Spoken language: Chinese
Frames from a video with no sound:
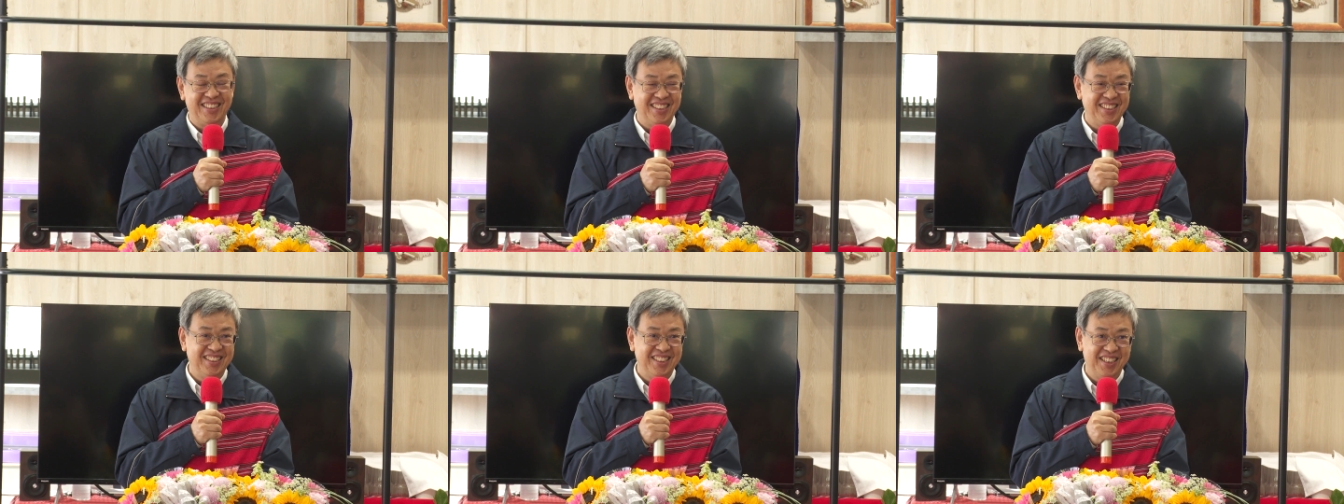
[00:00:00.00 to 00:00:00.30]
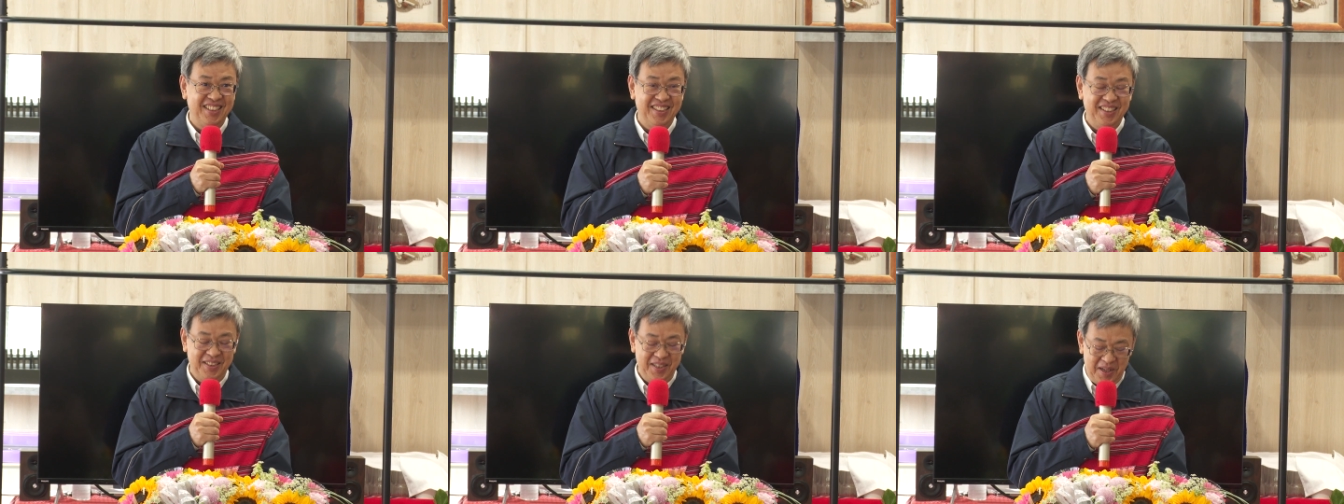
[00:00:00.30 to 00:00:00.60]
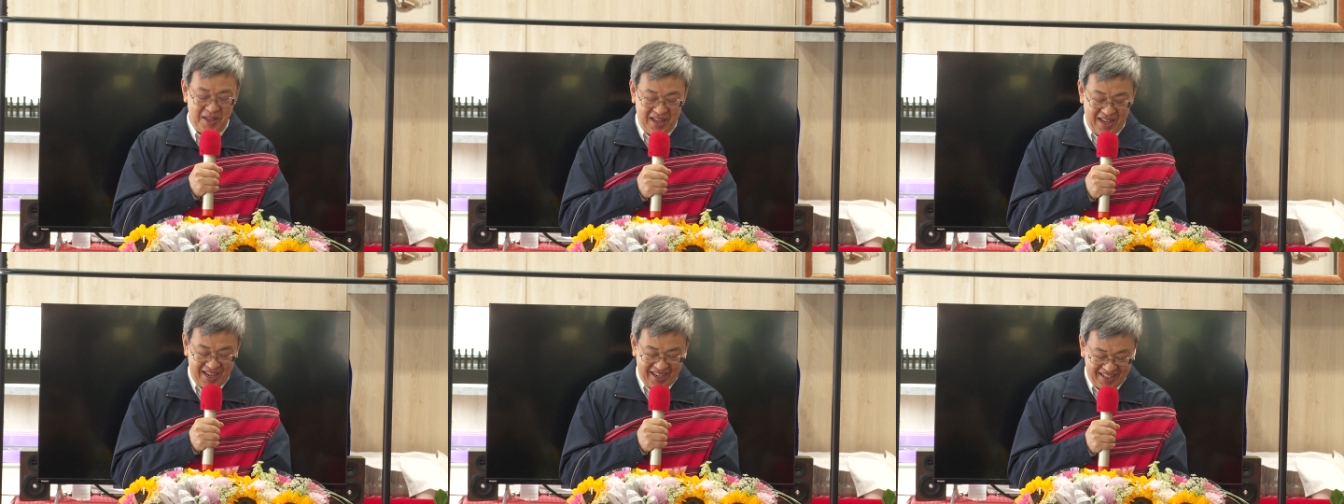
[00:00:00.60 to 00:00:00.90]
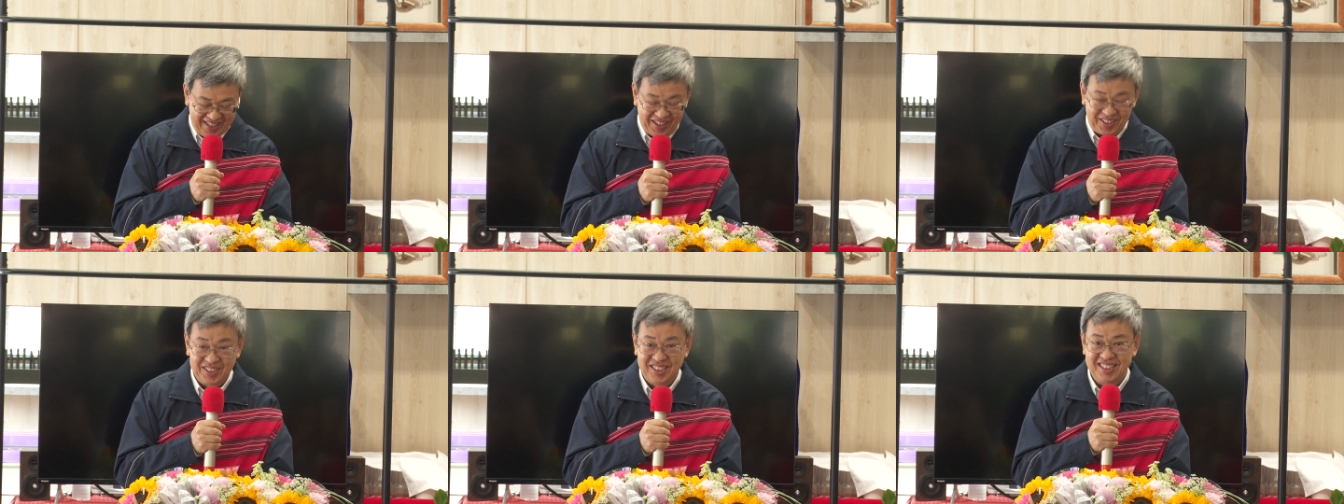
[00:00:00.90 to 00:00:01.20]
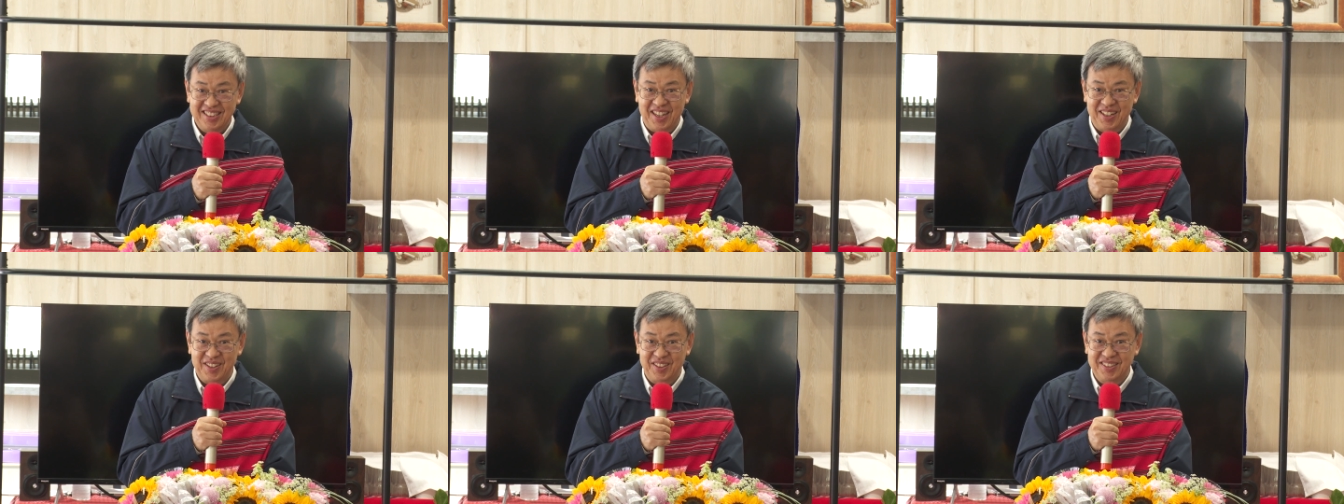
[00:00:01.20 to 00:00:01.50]
今天呢，很高
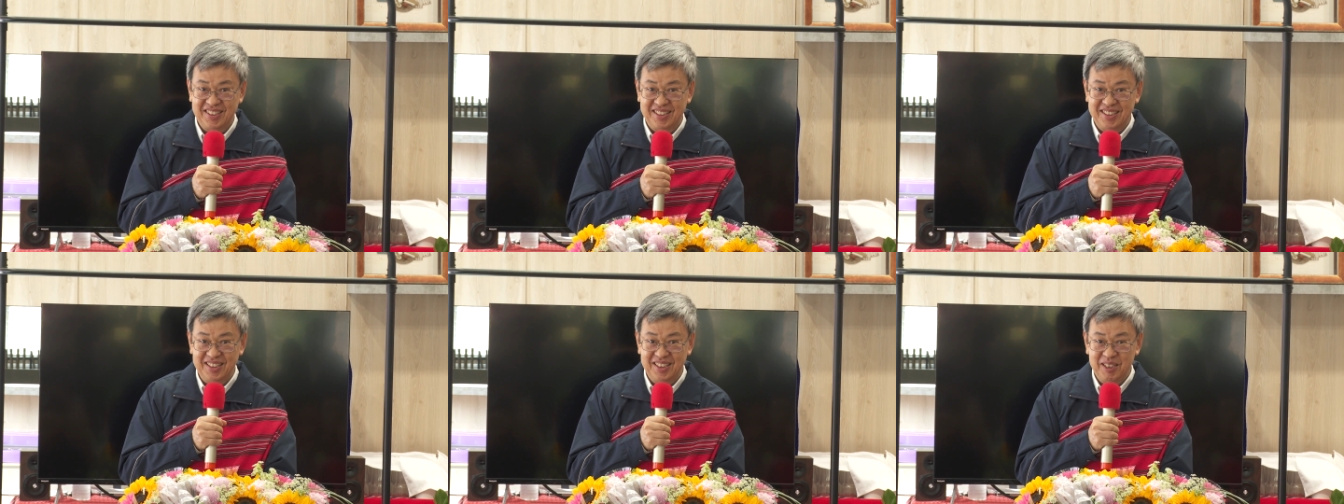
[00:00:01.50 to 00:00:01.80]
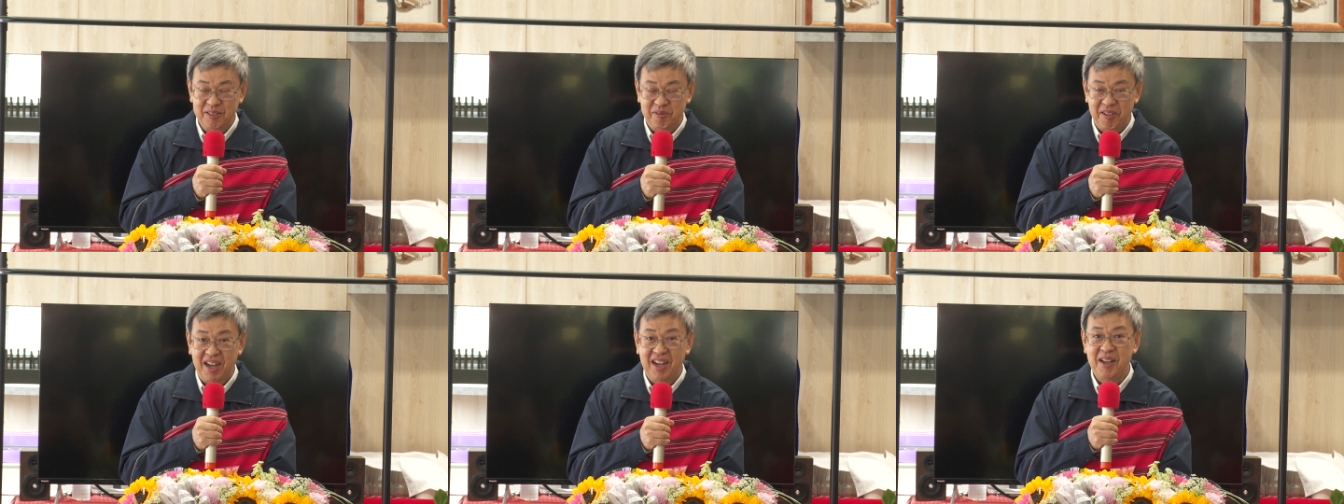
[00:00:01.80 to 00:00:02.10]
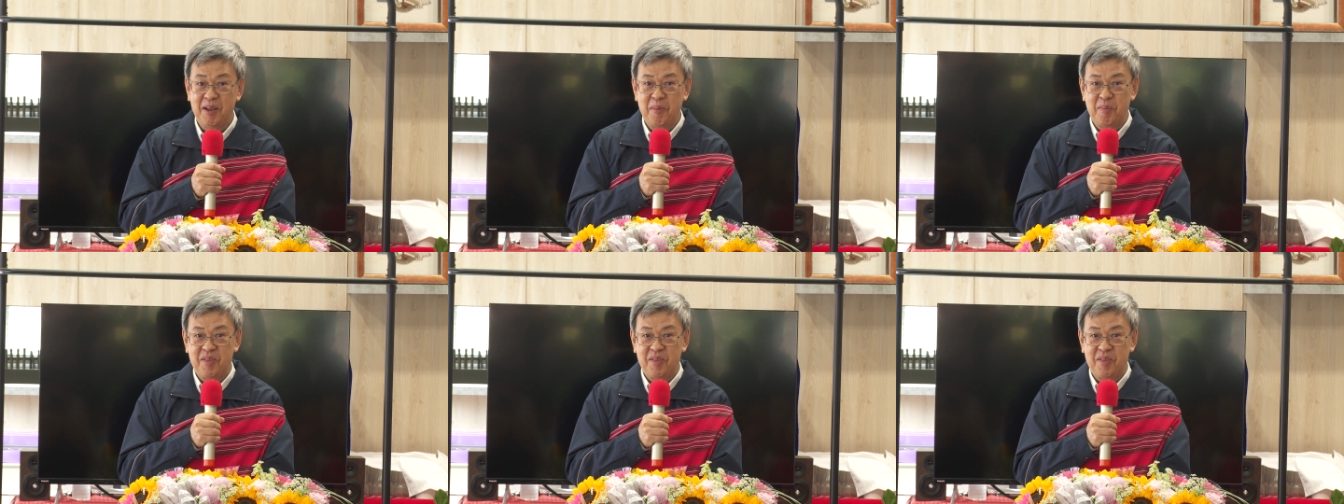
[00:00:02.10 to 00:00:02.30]
兴来到这个地方，